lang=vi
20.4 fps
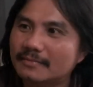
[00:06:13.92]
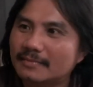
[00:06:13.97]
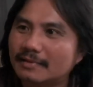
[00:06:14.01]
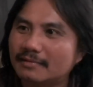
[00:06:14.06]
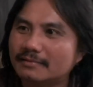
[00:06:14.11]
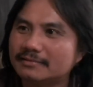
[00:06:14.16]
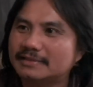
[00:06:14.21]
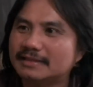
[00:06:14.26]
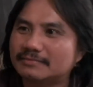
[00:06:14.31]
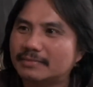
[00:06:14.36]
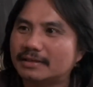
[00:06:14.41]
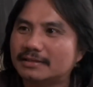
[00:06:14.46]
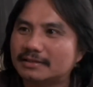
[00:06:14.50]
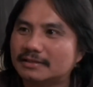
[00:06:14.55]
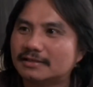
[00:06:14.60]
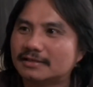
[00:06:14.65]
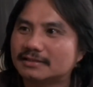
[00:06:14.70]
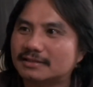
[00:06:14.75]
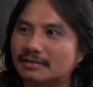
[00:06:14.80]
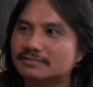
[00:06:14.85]
Đó là chuyện bình
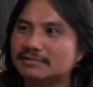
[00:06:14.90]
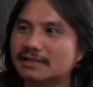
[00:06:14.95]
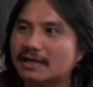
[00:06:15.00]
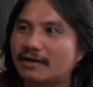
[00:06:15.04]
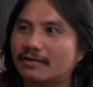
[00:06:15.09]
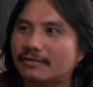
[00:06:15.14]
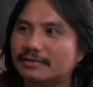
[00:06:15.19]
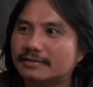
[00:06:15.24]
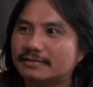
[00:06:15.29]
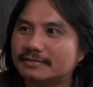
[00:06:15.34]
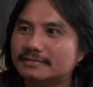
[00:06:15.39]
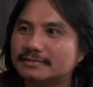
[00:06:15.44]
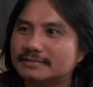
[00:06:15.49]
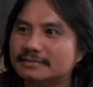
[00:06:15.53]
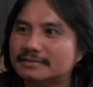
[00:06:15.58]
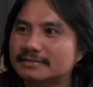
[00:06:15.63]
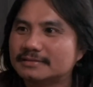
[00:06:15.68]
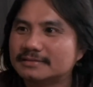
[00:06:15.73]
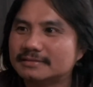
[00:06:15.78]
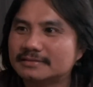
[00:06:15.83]
thường trong xã hội.
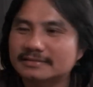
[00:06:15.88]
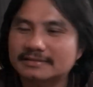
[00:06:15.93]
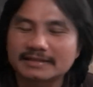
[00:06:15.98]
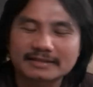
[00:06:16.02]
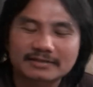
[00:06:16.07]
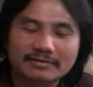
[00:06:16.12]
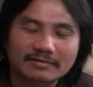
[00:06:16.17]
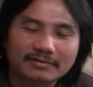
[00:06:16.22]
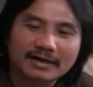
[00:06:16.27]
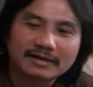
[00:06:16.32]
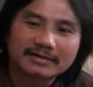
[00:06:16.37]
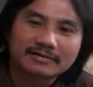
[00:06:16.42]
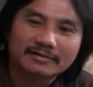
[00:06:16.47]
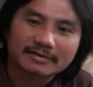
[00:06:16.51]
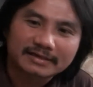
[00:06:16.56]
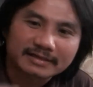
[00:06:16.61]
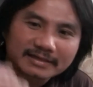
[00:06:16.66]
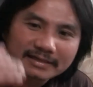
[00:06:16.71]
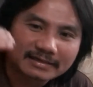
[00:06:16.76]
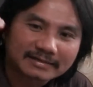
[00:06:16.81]
Thì tôi nói anh
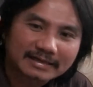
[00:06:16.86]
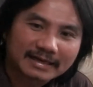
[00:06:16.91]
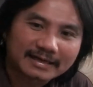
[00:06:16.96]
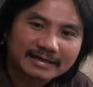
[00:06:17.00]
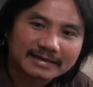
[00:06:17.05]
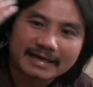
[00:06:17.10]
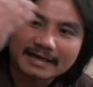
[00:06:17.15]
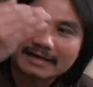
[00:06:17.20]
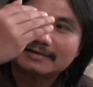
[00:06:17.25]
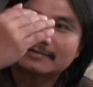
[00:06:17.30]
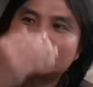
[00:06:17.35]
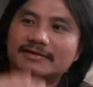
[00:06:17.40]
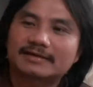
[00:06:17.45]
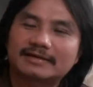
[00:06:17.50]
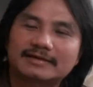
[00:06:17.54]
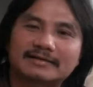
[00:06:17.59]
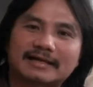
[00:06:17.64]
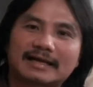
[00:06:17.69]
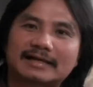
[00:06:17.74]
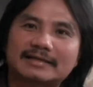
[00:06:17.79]
rồi, khi người ta đã ghét rồi,
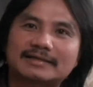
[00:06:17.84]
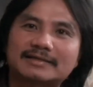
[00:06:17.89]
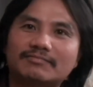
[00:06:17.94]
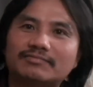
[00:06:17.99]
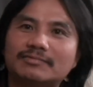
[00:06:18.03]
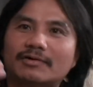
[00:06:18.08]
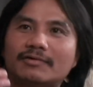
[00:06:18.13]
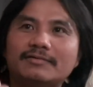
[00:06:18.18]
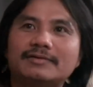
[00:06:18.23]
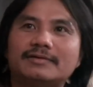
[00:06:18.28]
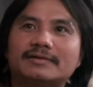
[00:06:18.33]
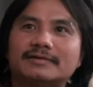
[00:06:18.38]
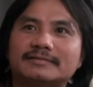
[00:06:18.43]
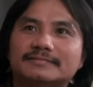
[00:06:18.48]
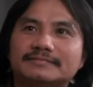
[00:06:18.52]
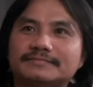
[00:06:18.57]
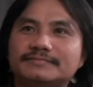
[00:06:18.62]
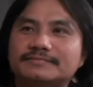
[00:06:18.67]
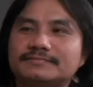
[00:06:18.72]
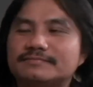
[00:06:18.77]
khi người ta đã chống đối rồi
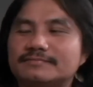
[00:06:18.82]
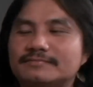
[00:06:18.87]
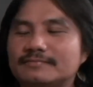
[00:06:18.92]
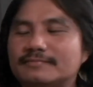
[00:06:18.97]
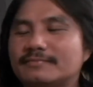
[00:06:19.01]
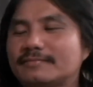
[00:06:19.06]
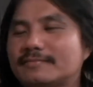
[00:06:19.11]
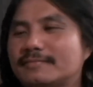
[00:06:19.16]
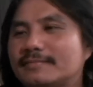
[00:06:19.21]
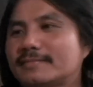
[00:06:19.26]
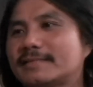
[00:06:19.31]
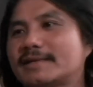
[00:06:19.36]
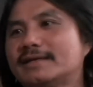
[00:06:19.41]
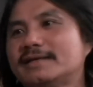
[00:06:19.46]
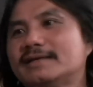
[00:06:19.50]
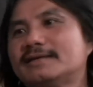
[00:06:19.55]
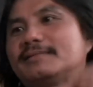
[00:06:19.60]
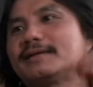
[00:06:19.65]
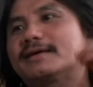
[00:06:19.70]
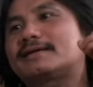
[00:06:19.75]

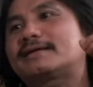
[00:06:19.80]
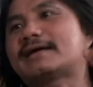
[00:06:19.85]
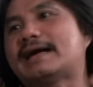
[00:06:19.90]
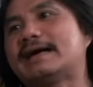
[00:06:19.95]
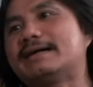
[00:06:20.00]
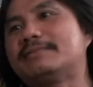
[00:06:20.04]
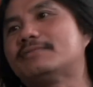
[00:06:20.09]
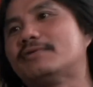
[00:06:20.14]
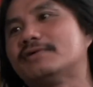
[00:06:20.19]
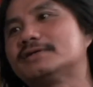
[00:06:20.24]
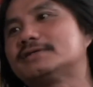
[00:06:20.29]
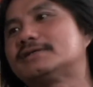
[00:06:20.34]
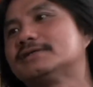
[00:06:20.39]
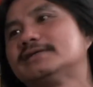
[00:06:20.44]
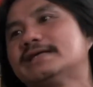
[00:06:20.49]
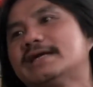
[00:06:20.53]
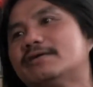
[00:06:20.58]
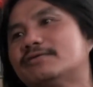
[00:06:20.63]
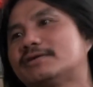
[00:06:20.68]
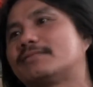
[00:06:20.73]
thì tất cả mọi
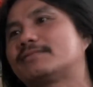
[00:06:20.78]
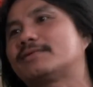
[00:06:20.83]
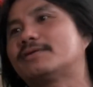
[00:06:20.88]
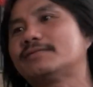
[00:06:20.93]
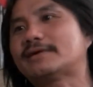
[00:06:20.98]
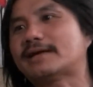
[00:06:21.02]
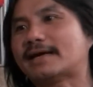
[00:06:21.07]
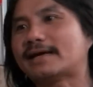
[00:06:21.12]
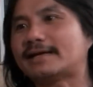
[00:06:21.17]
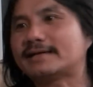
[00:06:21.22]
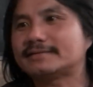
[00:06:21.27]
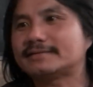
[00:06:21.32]
thứ đều chống đối cả.